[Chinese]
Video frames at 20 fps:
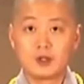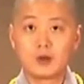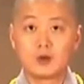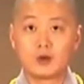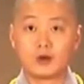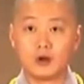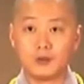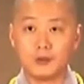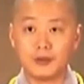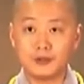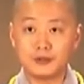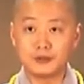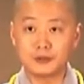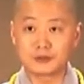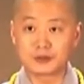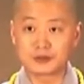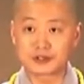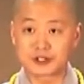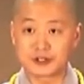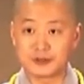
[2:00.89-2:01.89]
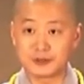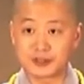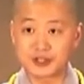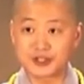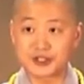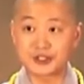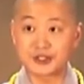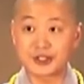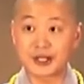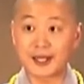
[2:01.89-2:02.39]
我们用什么
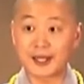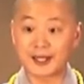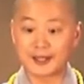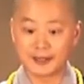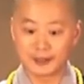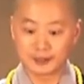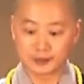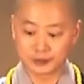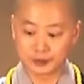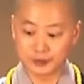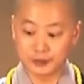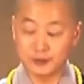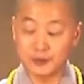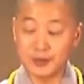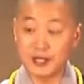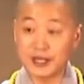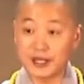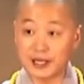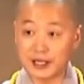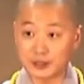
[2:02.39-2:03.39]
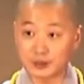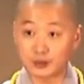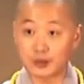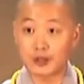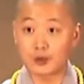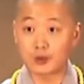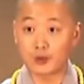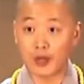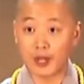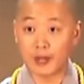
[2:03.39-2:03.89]
心态去面
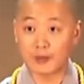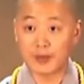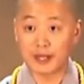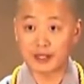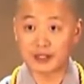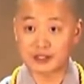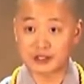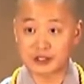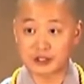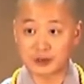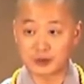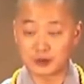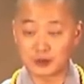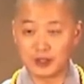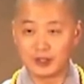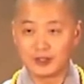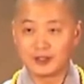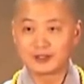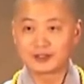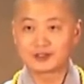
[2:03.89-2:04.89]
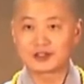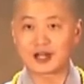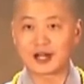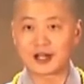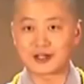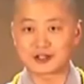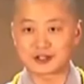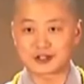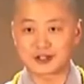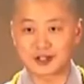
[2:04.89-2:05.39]
对外面的生活
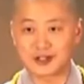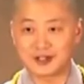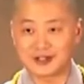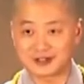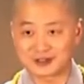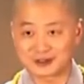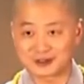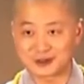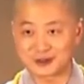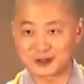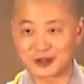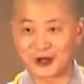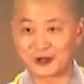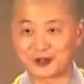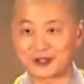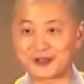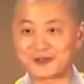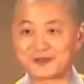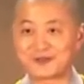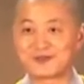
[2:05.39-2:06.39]
才是更重要的？